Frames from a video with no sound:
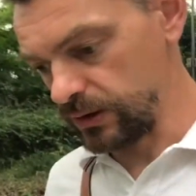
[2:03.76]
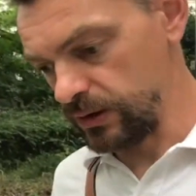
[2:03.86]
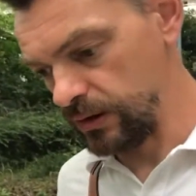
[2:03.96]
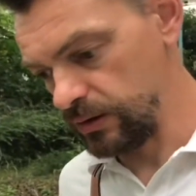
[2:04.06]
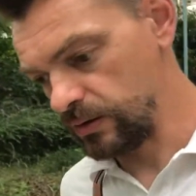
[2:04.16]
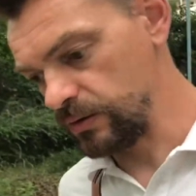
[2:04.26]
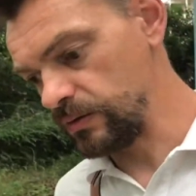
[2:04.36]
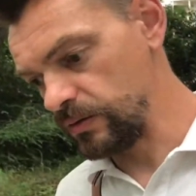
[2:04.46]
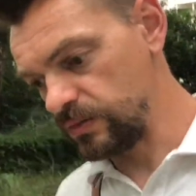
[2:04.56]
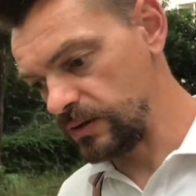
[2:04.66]
Et euh,
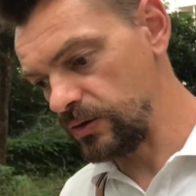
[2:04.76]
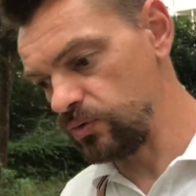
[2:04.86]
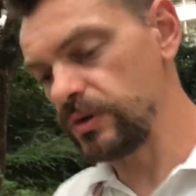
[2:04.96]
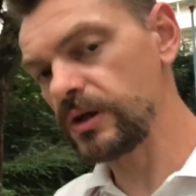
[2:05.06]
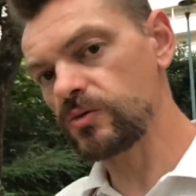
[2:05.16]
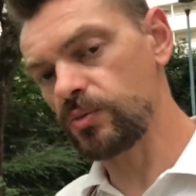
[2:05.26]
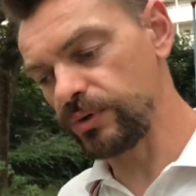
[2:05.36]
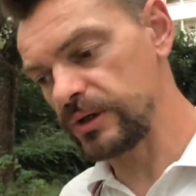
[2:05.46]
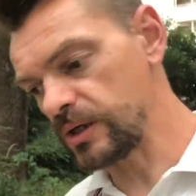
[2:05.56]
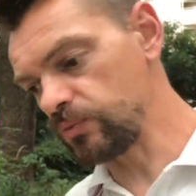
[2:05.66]
c'est l'une des raisons pour
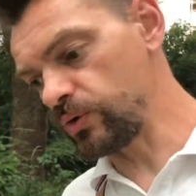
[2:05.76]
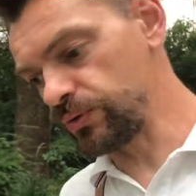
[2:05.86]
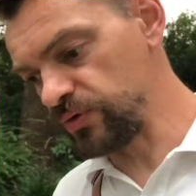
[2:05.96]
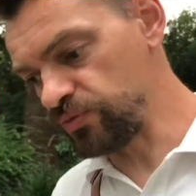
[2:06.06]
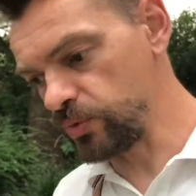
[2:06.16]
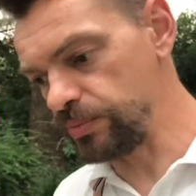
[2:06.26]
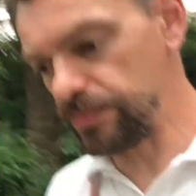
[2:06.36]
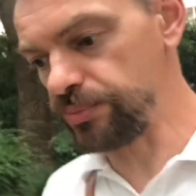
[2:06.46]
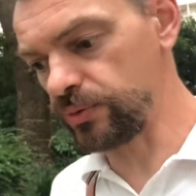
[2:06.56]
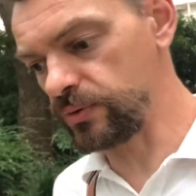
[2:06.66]
lesquelles moi aussi je me bats
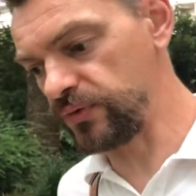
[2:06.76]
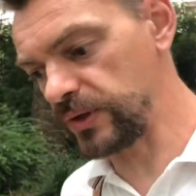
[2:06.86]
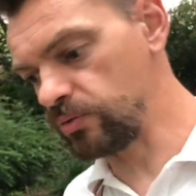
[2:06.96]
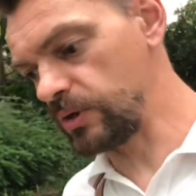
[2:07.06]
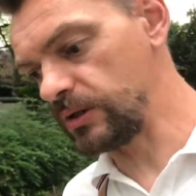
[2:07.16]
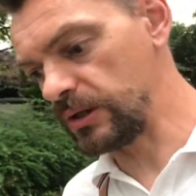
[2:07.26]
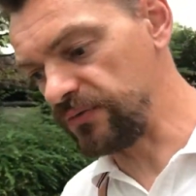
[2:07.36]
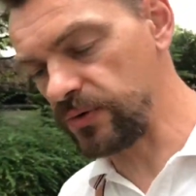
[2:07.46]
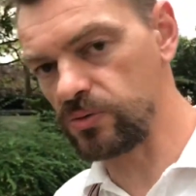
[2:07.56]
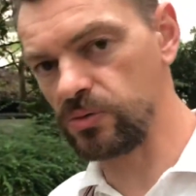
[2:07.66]
pour faire de la,
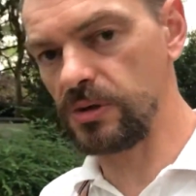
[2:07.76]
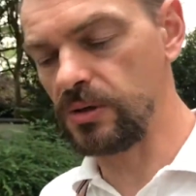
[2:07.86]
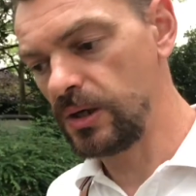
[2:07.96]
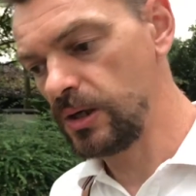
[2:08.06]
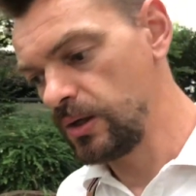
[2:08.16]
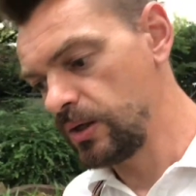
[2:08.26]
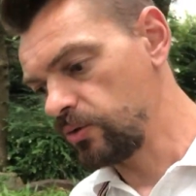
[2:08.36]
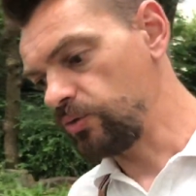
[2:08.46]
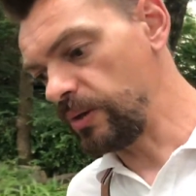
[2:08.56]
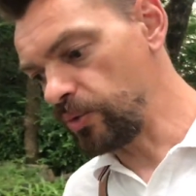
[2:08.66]
France une,
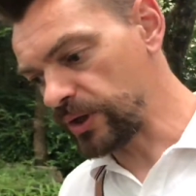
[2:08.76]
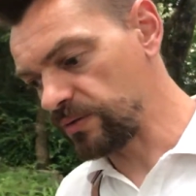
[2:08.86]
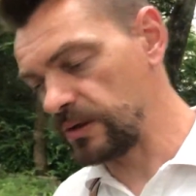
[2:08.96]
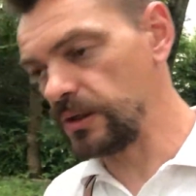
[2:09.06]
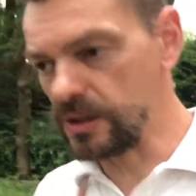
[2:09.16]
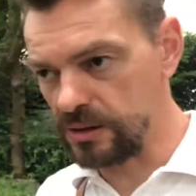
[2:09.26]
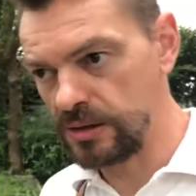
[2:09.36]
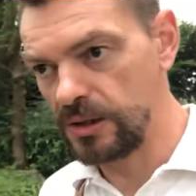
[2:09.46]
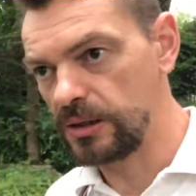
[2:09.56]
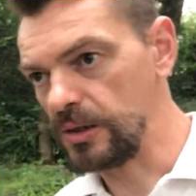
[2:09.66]
démocratie. Il y, a,
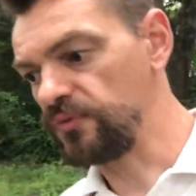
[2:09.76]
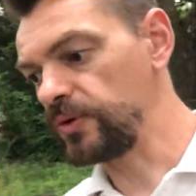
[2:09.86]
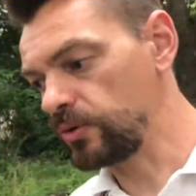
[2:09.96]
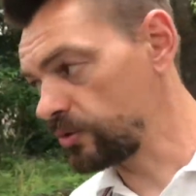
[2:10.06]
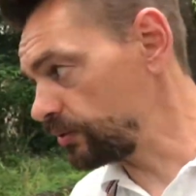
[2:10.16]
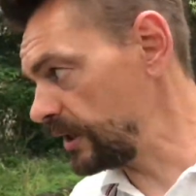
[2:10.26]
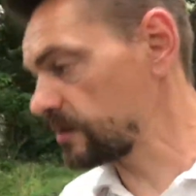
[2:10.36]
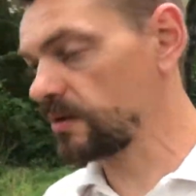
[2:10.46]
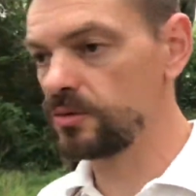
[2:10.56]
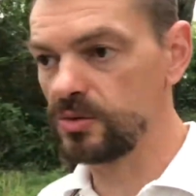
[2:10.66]
le fait de
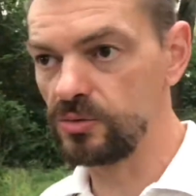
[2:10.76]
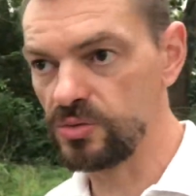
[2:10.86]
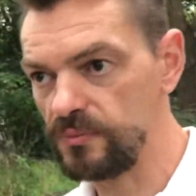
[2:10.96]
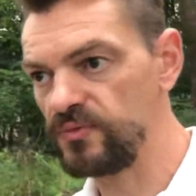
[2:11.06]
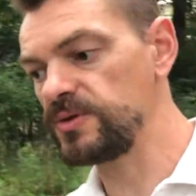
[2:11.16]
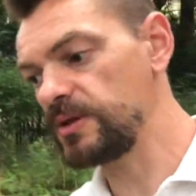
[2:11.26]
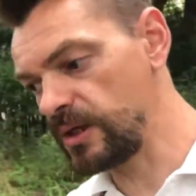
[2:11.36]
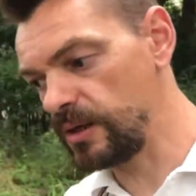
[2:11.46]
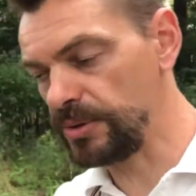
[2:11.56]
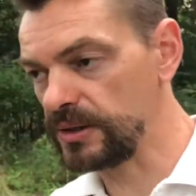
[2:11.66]
connaître que nous sommes
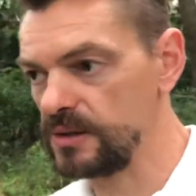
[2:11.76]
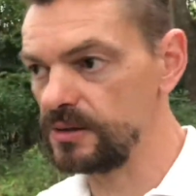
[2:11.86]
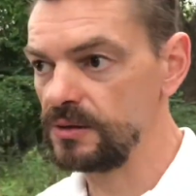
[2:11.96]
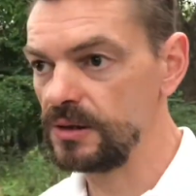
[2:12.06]
visités par des,